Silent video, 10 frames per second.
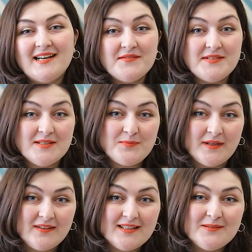А, всем
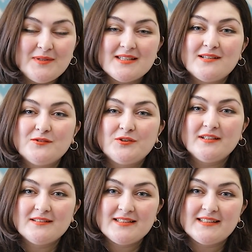привет, меня
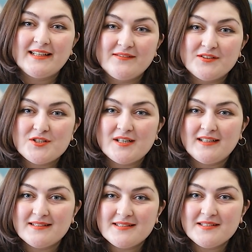зовут Лела Сергеевна
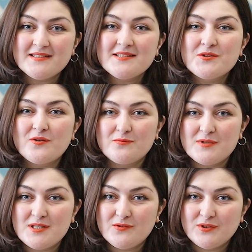Джахадзе. Снова
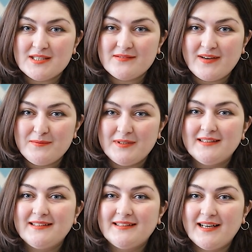мы сегодня с вами
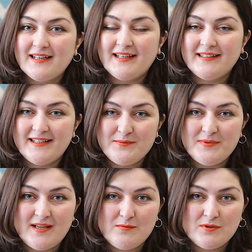на канале
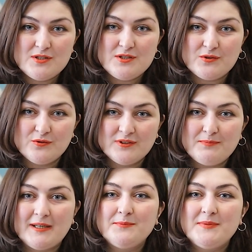Беременности
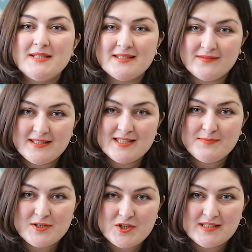роды.
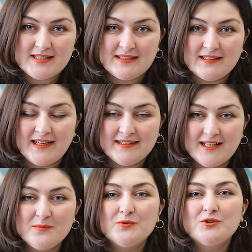Подписывайтесь, пожалуйста, на
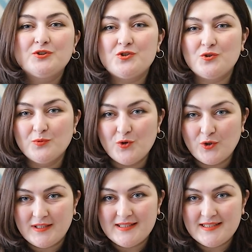канал, будет еще
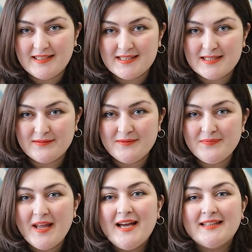много
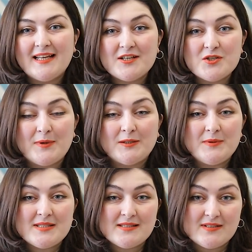интересного. Также
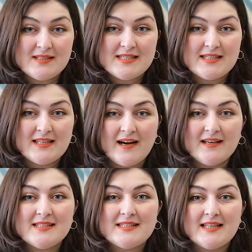подписывайтесь
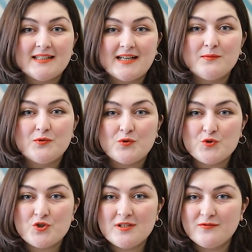на инстаграм
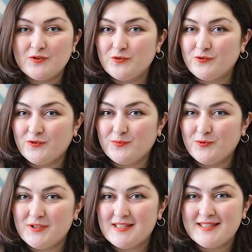Труджин, вот тут вот
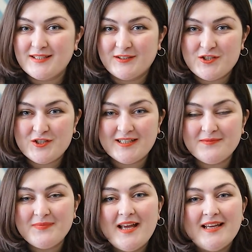будет
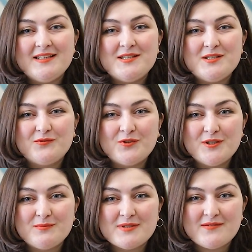ссылочка. И
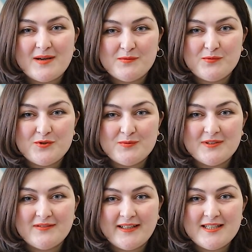сегодня мы с вами
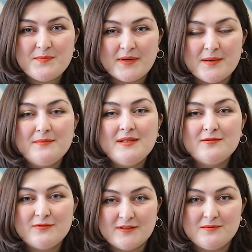будем говорить про
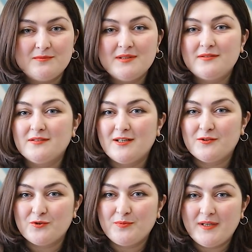мифы, мифы
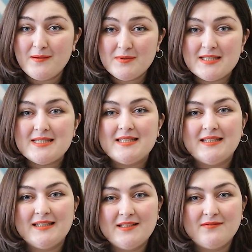вокруг
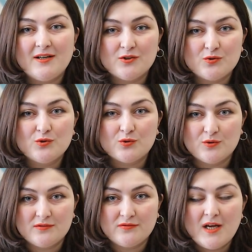беременности и вокруг
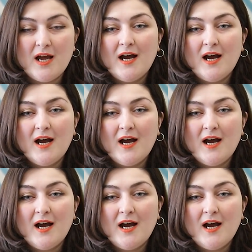родов.